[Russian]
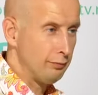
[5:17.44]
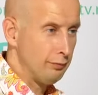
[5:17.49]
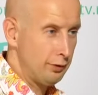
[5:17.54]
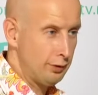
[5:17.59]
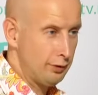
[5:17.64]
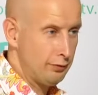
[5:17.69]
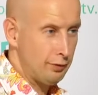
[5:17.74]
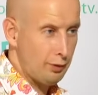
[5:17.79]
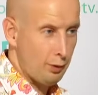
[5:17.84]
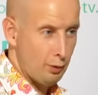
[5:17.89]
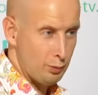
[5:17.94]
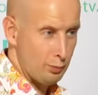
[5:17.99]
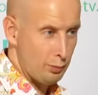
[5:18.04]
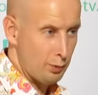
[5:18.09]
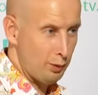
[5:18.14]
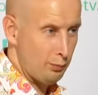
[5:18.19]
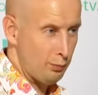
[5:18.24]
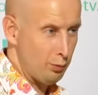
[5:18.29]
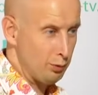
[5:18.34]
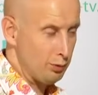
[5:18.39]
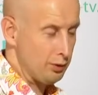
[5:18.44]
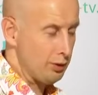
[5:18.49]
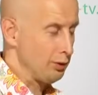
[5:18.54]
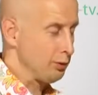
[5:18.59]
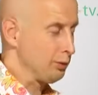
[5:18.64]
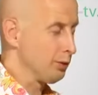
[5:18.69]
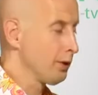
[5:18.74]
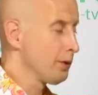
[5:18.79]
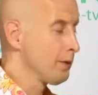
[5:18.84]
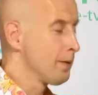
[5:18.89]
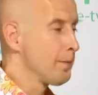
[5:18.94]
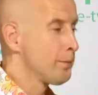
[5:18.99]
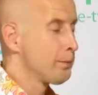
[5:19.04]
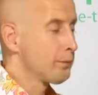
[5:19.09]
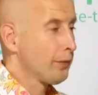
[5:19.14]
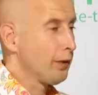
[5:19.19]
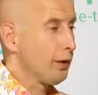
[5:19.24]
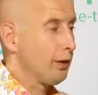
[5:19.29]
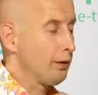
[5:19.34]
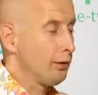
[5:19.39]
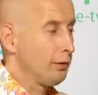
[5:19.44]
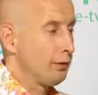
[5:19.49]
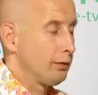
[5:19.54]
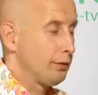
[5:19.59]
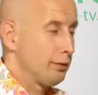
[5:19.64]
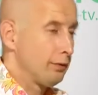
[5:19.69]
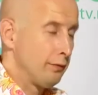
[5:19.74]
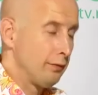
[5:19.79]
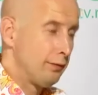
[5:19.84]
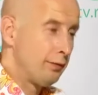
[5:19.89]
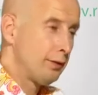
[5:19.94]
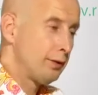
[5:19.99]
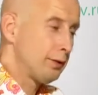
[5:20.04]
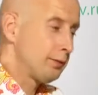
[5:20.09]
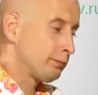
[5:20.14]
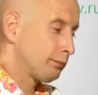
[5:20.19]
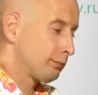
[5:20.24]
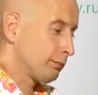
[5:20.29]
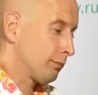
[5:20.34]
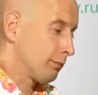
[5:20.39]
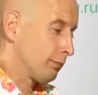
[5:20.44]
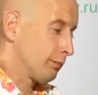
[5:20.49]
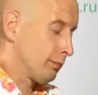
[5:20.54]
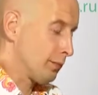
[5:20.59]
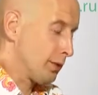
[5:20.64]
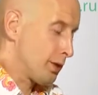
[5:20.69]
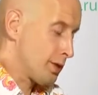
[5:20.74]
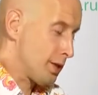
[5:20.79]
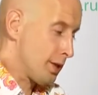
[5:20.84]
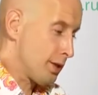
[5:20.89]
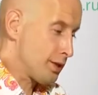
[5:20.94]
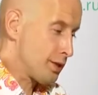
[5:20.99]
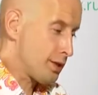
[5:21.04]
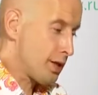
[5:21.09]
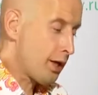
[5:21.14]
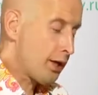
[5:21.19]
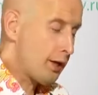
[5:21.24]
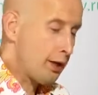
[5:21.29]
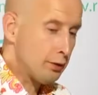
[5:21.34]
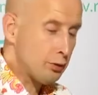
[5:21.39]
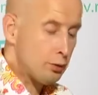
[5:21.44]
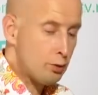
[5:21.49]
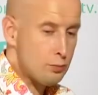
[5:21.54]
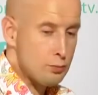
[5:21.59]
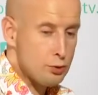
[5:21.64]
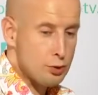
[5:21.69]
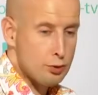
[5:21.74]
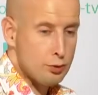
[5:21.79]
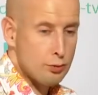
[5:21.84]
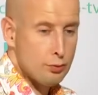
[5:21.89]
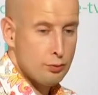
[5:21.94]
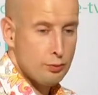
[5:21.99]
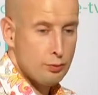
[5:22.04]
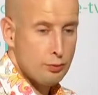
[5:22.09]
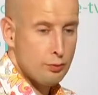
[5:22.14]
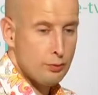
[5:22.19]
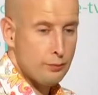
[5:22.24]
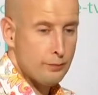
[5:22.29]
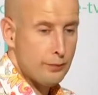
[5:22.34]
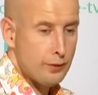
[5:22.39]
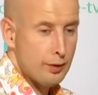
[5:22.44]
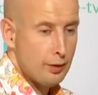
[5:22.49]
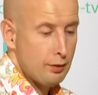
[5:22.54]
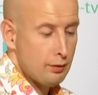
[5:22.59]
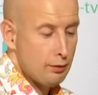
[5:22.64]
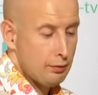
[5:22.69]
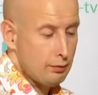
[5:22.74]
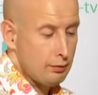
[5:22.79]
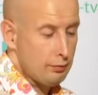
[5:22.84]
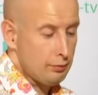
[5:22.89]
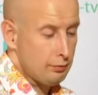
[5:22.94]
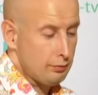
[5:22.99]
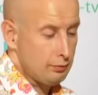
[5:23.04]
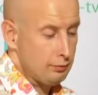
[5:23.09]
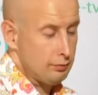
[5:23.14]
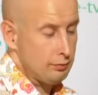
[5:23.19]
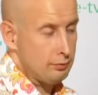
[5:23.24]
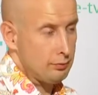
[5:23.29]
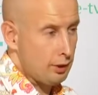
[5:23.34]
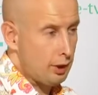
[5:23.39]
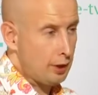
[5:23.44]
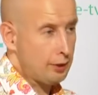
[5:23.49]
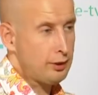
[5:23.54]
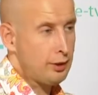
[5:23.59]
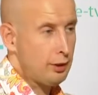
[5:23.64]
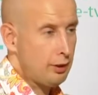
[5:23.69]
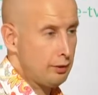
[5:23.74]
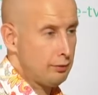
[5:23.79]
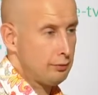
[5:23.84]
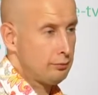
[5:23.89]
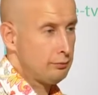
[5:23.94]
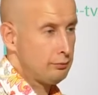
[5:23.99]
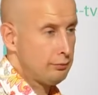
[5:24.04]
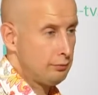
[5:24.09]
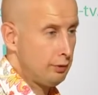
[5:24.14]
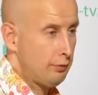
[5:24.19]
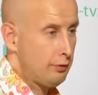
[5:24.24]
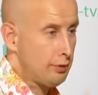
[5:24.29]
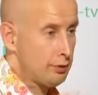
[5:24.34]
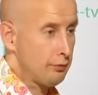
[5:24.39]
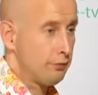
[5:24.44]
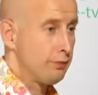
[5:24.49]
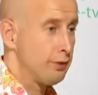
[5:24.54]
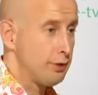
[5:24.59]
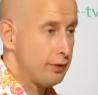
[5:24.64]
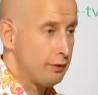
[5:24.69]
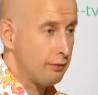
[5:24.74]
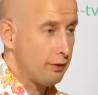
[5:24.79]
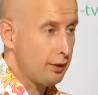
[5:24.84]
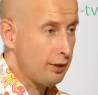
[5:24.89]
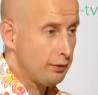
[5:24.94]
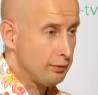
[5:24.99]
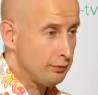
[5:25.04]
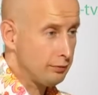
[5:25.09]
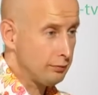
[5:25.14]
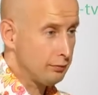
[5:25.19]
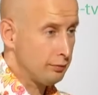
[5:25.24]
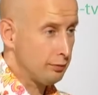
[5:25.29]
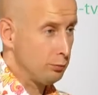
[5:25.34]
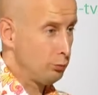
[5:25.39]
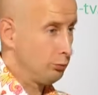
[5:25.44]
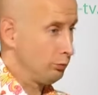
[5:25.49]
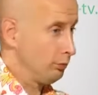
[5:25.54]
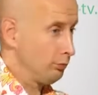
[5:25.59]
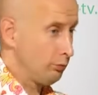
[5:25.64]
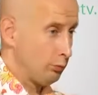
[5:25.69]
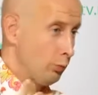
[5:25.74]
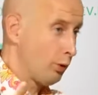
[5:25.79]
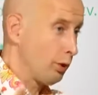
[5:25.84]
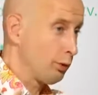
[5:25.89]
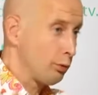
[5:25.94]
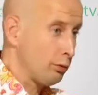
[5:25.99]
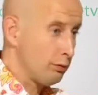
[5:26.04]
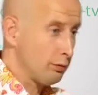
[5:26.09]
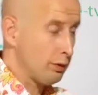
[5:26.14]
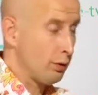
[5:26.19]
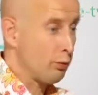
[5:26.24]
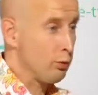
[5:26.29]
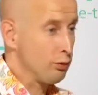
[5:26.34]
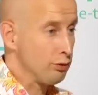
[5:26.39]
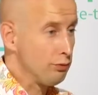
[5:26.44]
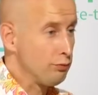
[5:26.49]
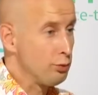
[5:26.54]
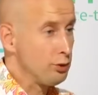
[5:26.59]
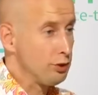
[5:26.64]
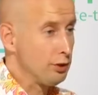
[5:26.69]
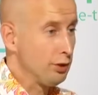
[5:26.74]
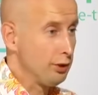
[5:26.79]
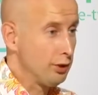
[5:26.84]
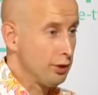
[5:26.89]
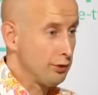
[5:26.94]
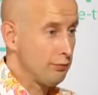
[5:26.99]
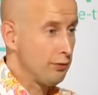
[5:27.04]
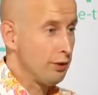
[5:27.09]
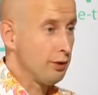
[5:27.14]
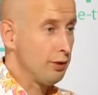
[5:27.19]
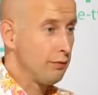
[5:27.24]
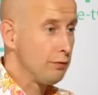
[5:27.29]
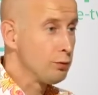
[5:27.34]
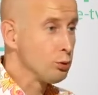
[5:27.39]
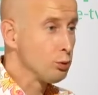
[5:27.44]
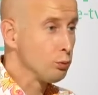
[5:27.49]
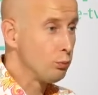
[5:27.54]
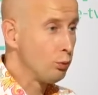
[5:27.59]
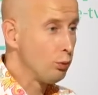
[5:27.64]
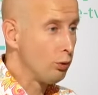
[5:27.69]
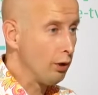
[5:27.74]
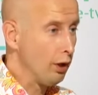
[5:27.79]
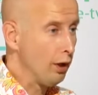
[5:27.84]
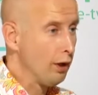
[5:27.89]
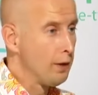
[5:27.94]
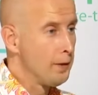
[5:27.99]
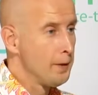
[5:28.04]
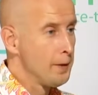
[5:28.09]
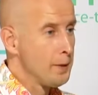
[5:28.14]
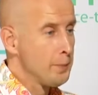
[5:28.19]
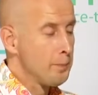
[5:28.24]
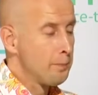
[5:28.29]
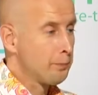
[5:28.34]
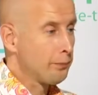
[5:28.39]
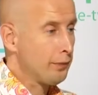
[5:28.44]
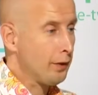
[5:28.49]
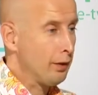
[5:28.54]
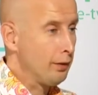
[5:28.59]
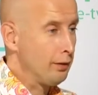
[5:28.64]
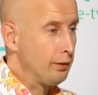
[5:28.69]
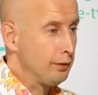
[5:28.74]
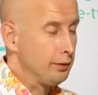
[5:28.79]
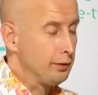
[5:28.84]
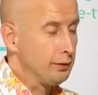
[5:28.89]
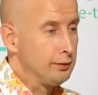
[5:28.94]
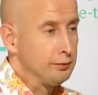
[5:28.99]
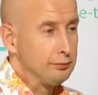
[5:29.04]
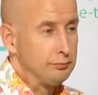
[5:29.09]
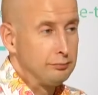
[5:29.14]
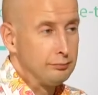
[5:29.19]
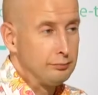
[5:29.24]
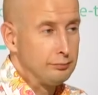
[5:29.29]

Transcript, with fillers: Вы, извиняюсь, перебью да. сразу, да? Э, вы сказали о том, что э, когда на вашем фестивале, у которого такое звучное название «Вижу Бога», э,